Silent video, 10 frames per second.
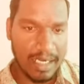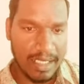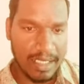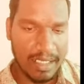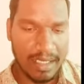
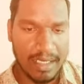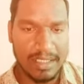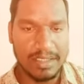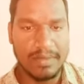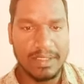
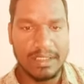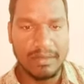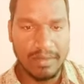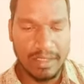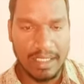அழிக்கிறதுக்காண்டி சிவ
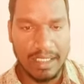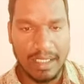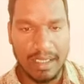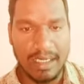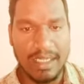தத்துவத்தை
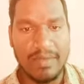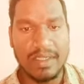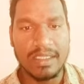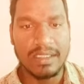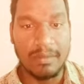அழிக்கிறதுக்காண்டி
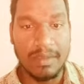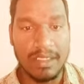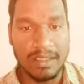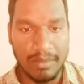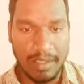இவனுங்க
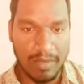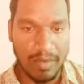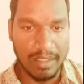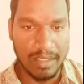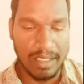தமிழர்
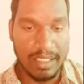தமிழர்ன்றவானுங்க